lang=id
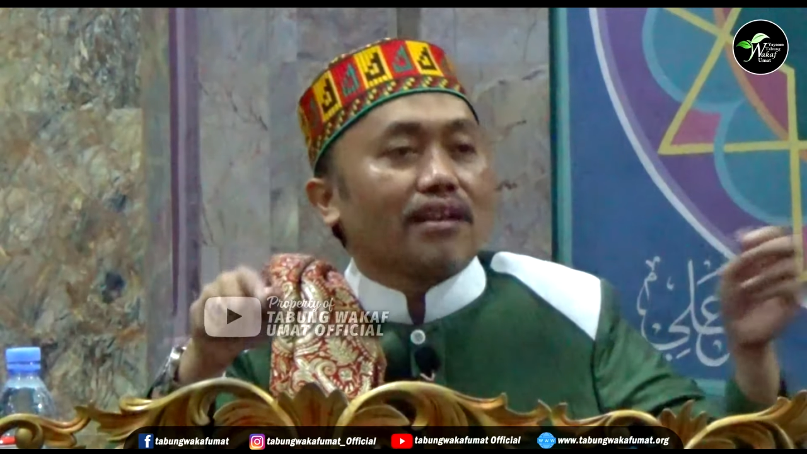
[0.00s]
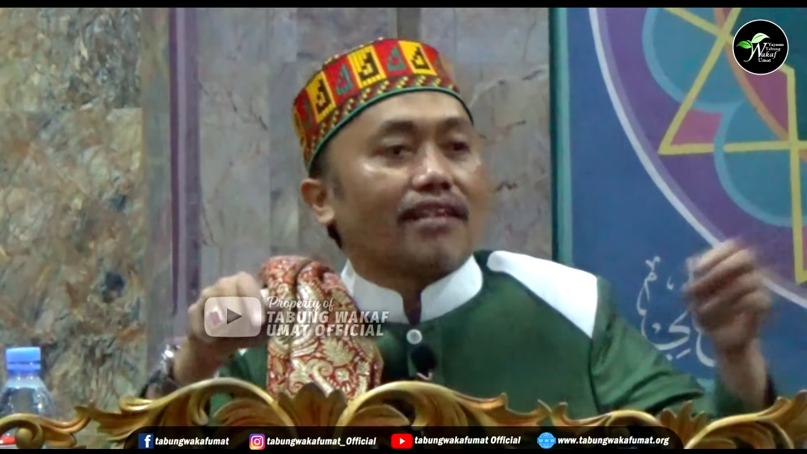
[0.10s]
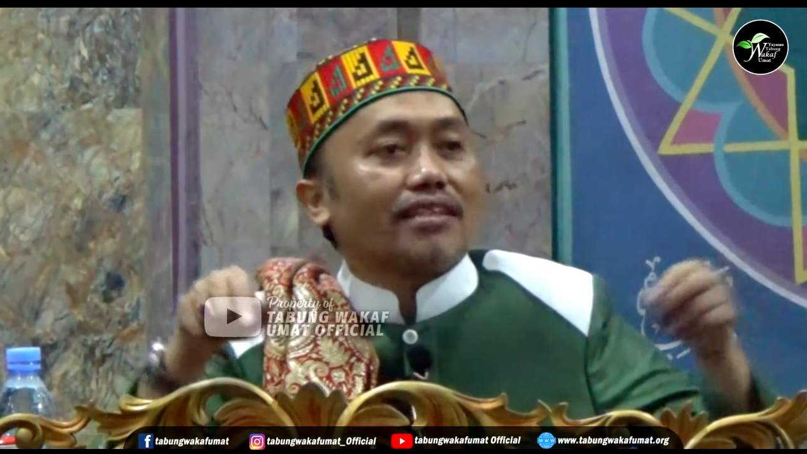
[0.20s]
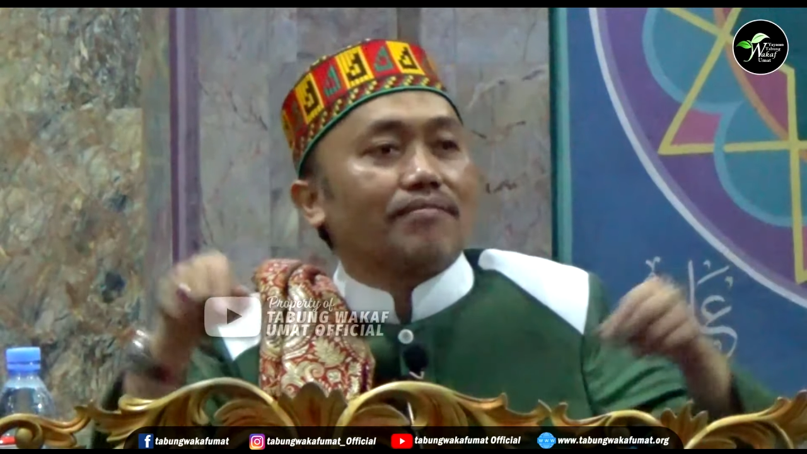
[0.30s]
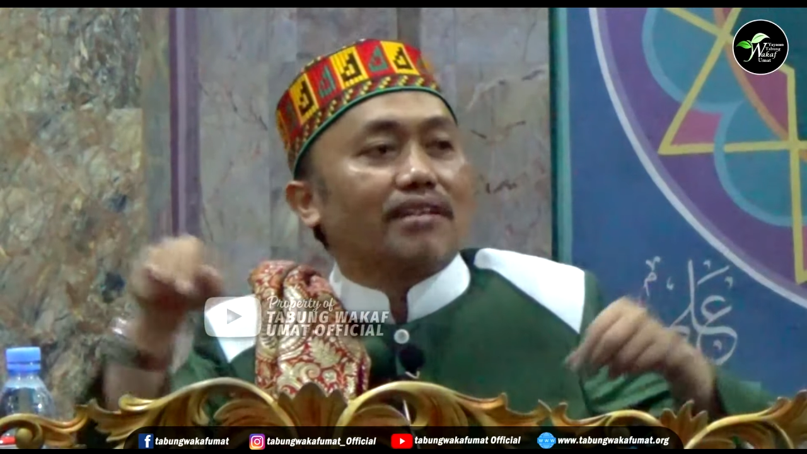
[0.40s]

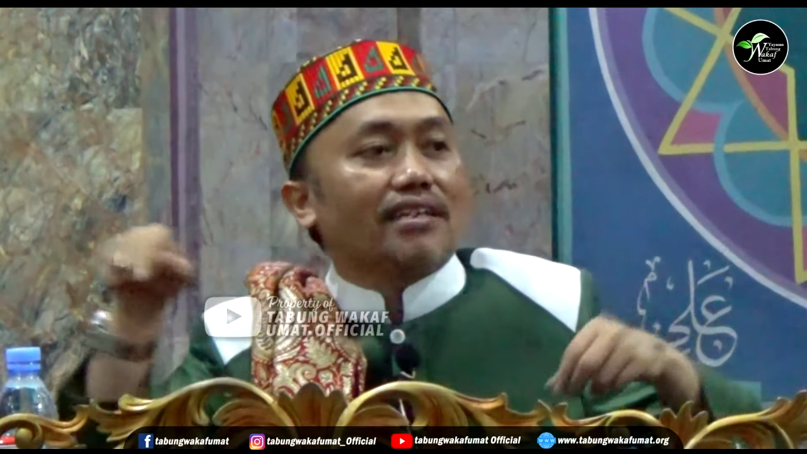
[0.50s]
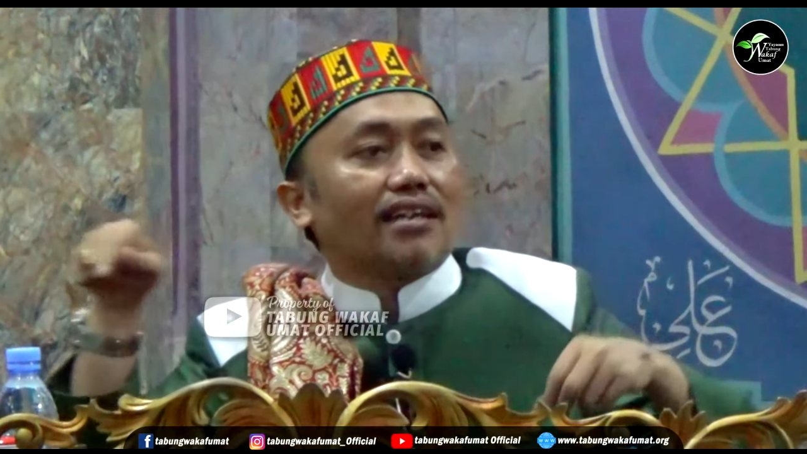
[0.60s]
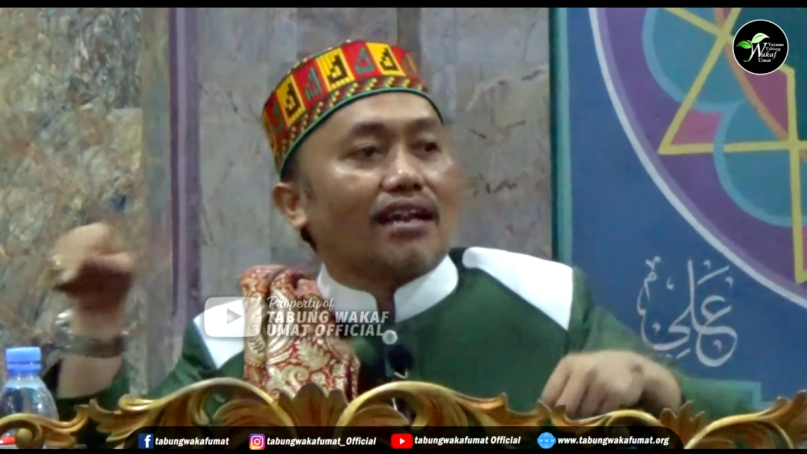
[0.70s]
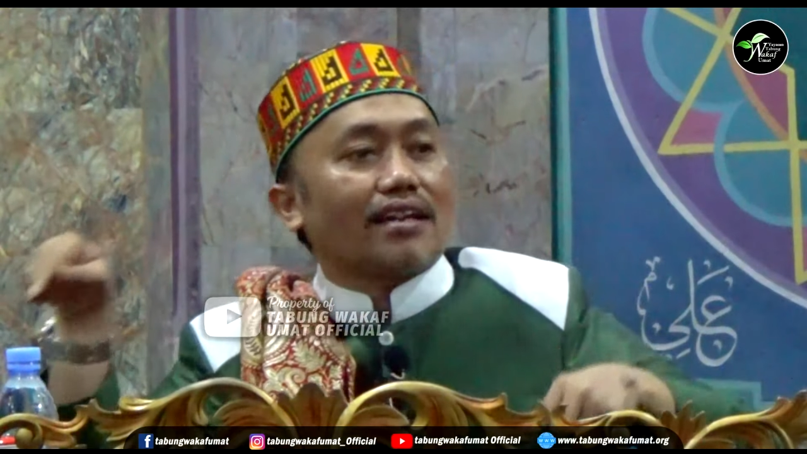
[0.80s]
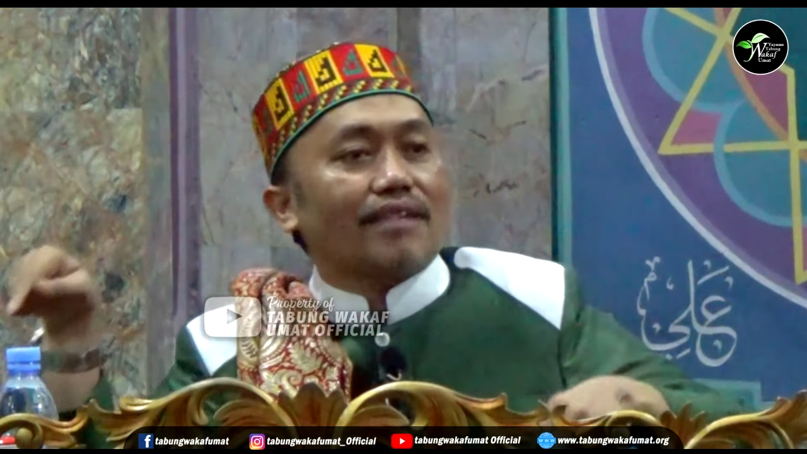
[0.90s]
berarti
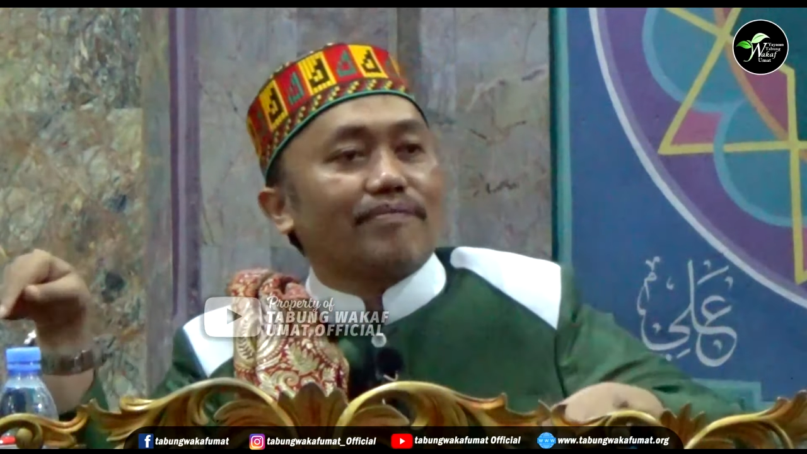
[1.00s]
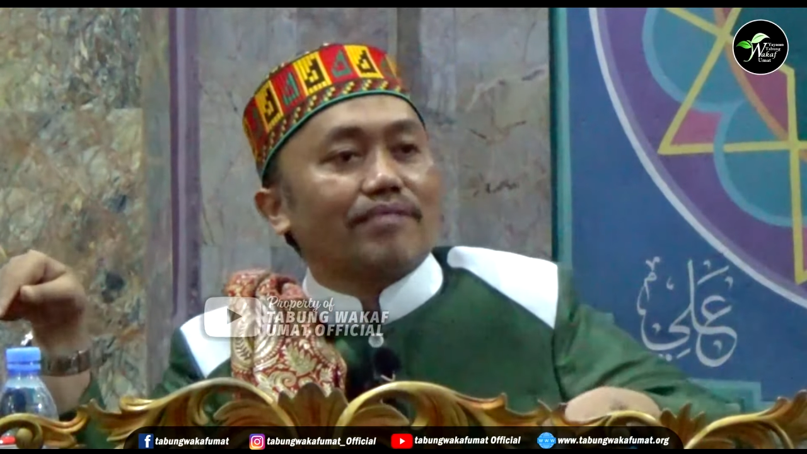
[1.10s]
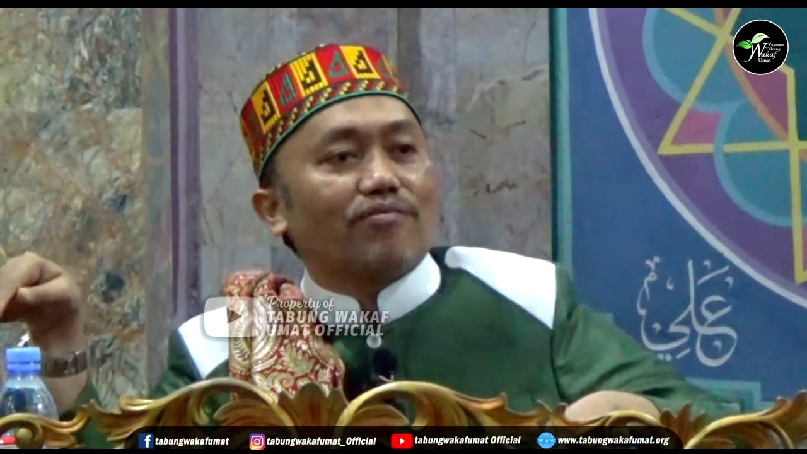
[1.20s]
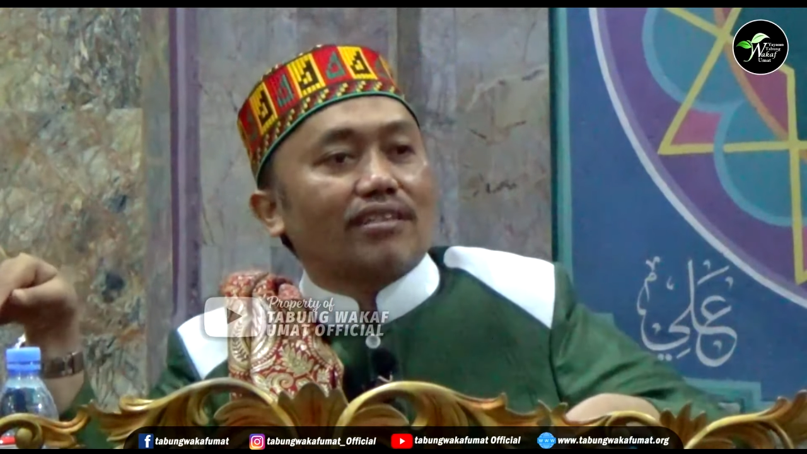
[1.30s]
meninggalkan